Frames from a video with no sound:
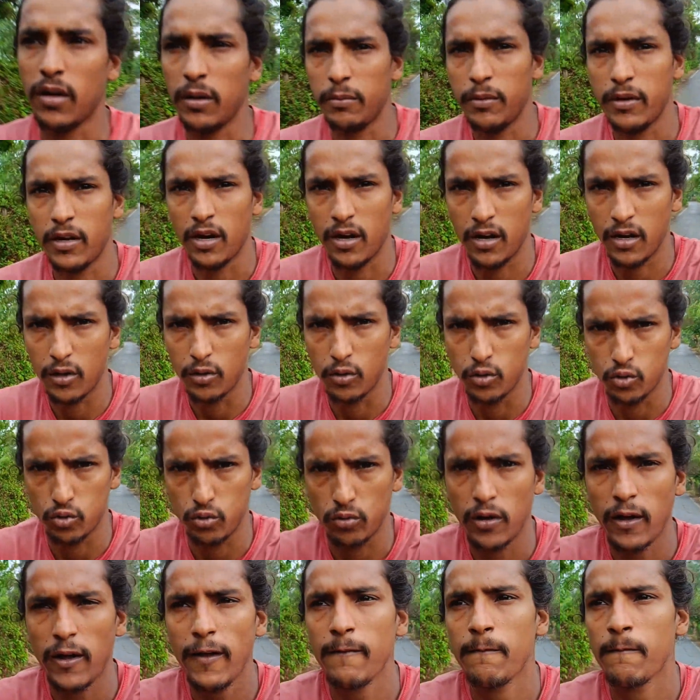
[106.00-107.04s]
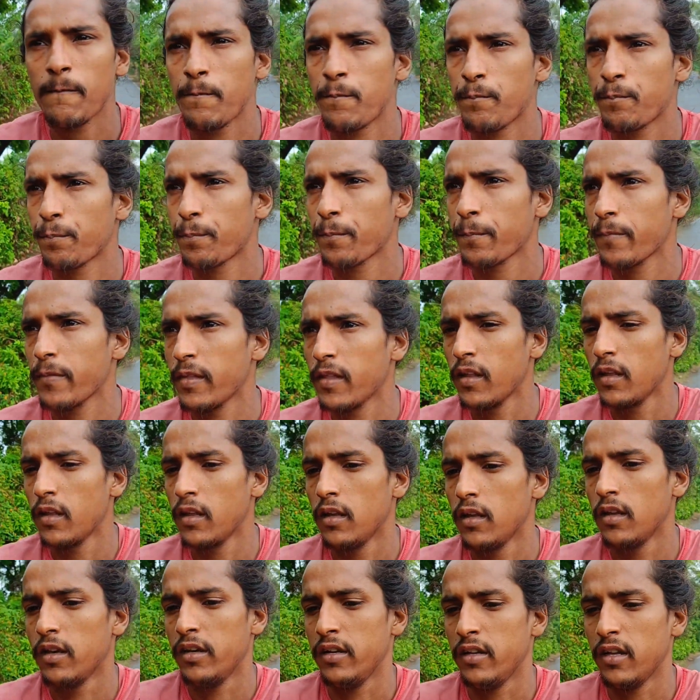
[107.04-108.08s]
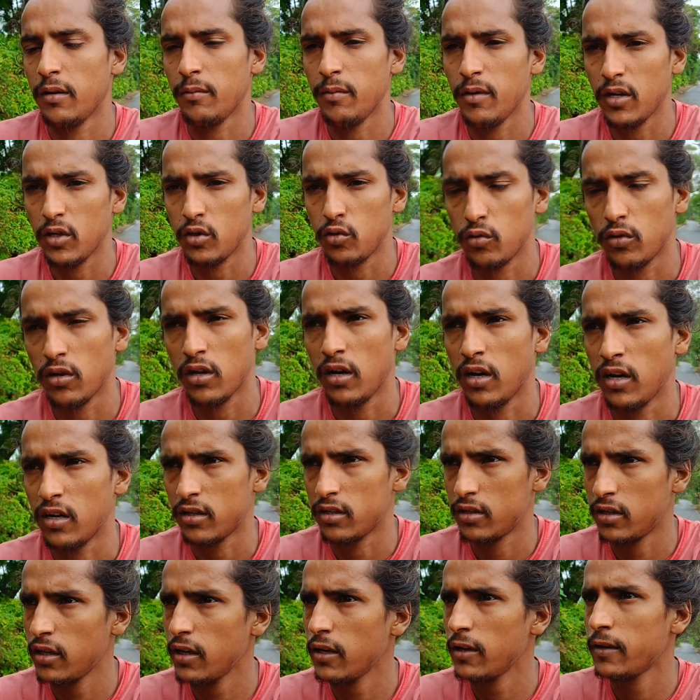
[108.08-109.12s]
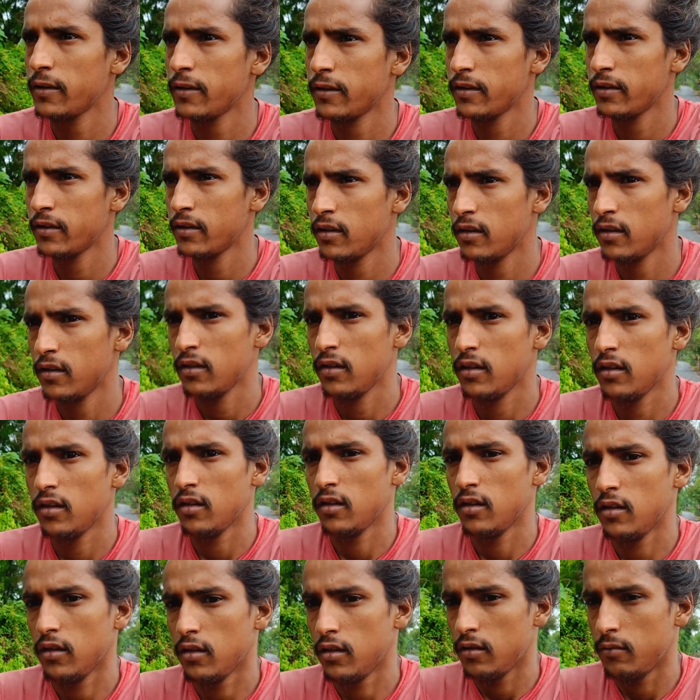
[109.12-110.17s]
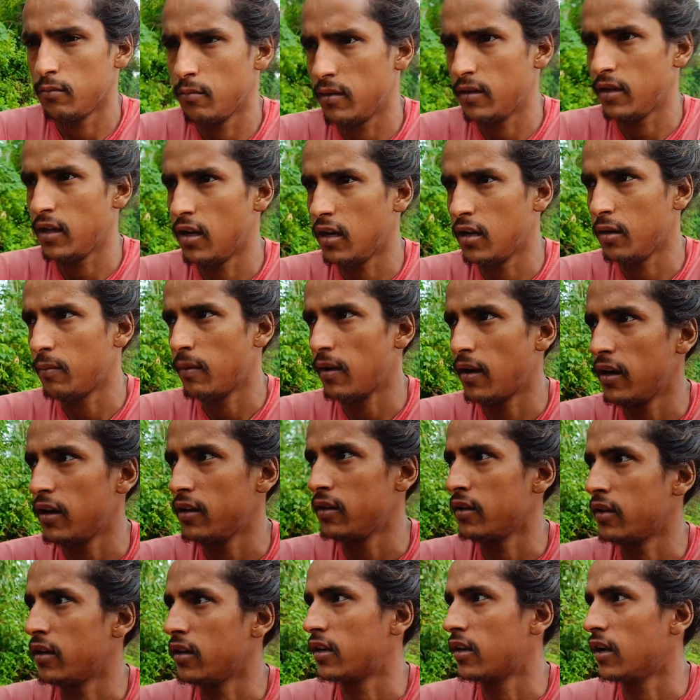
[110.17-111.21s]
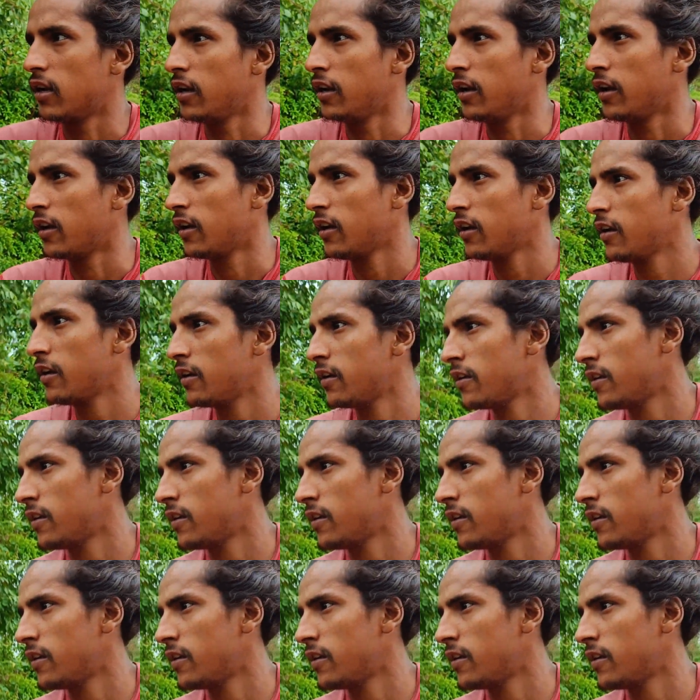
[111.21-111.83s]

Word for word: काफ़ी ठंडा हो चुका है इधर भी आ चुकी है घास से मैं जा नहीं पाया इकट्ठा नहीं निकले